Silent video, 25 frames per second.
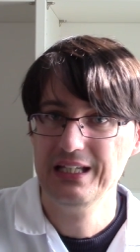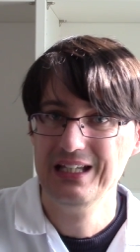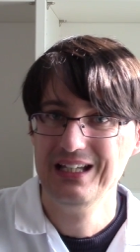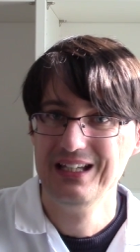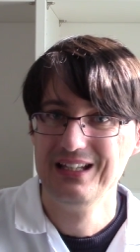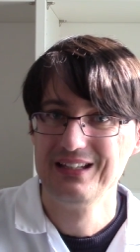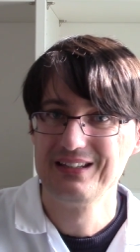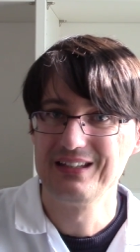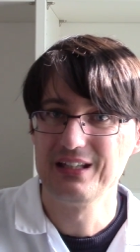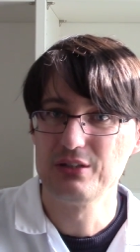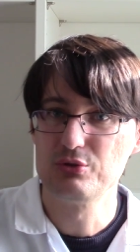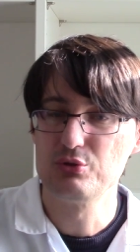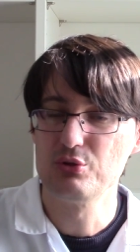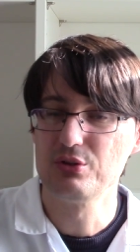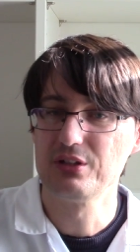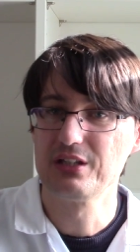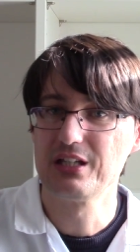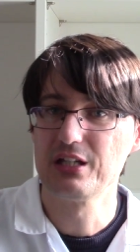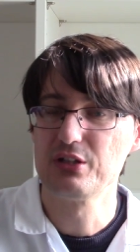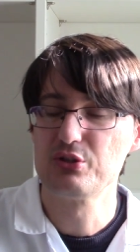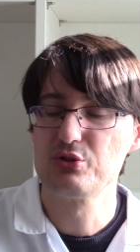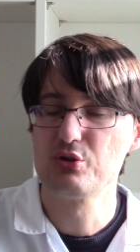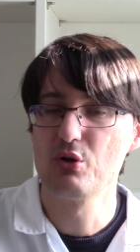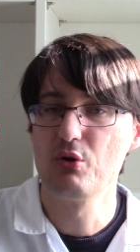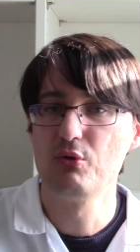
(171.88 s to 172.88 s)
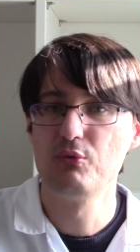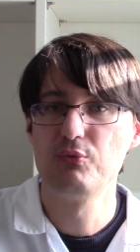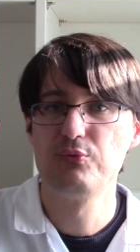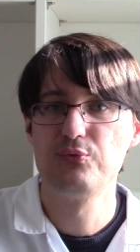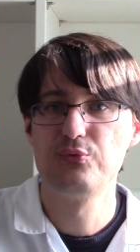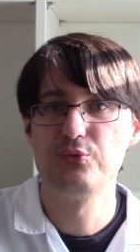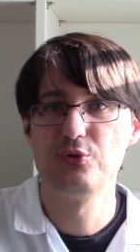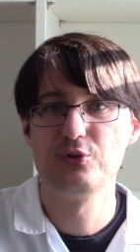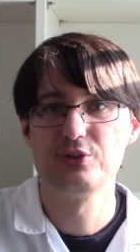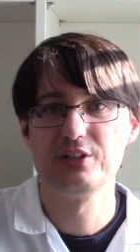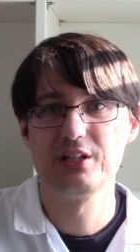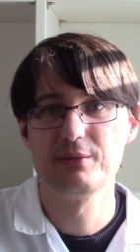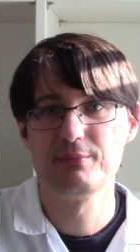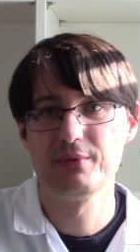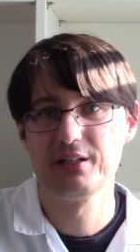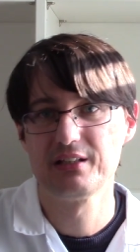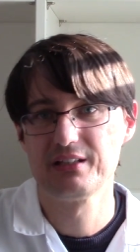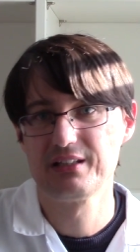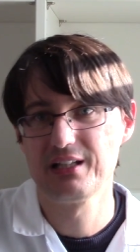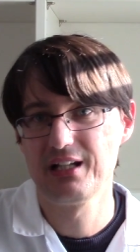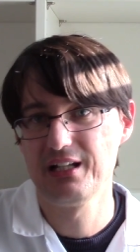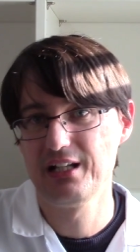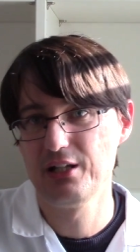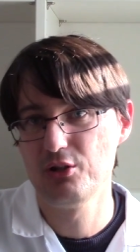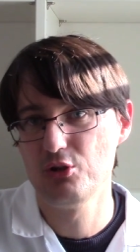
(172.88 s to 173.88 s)
C'est une question
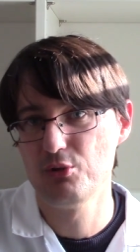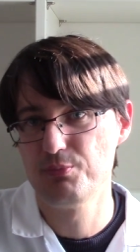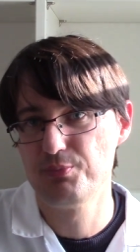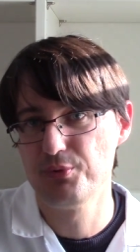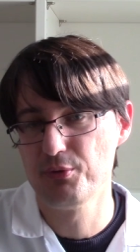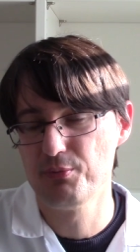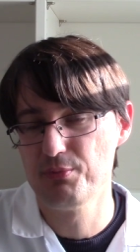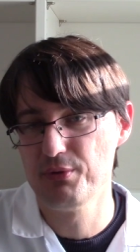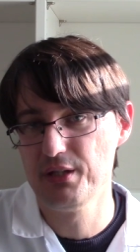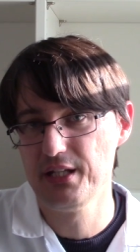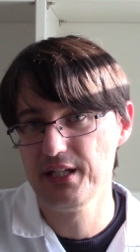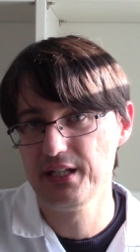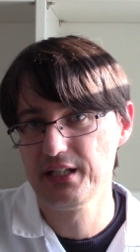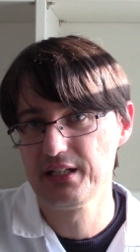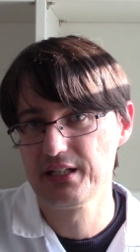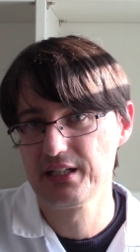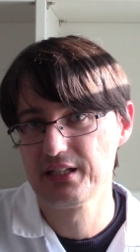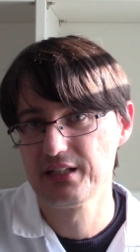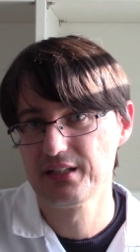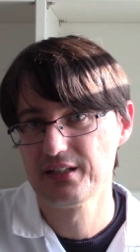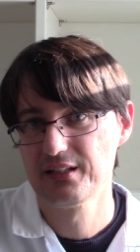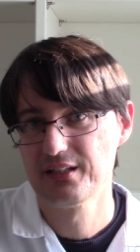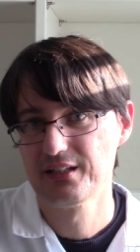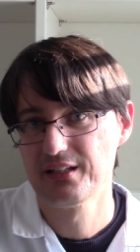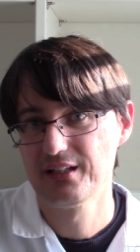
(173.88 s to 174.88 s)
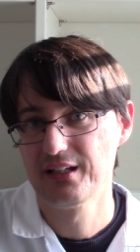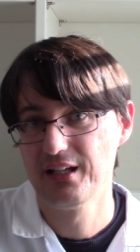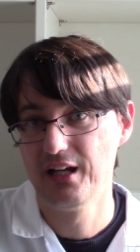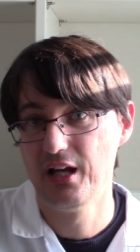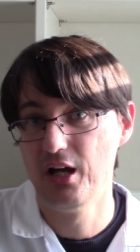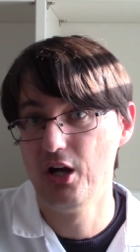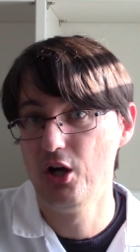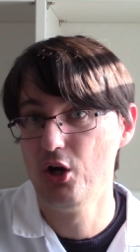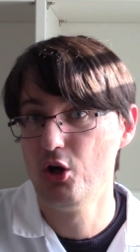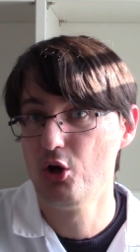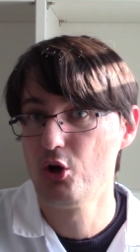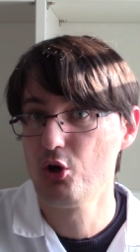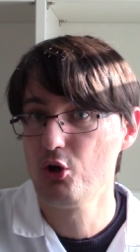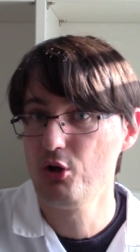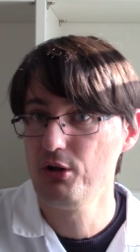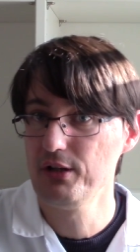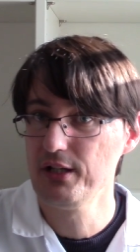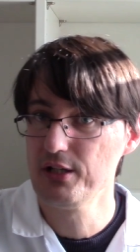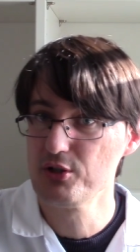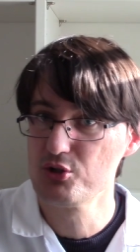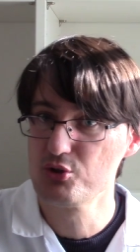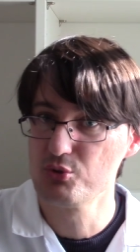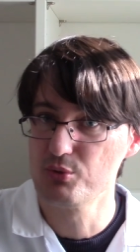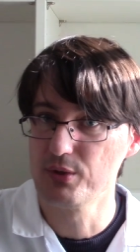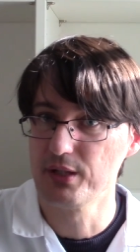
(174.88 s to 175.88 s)
fondamentale et le public a un rôle
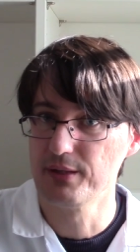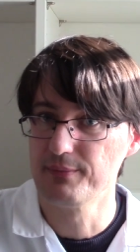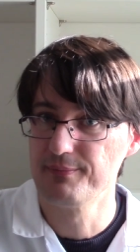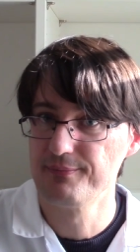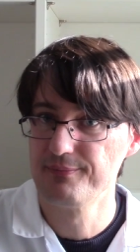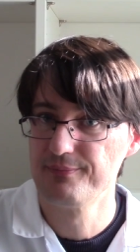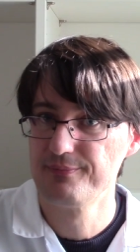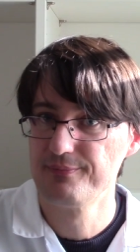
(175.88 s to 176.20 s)
à jouer.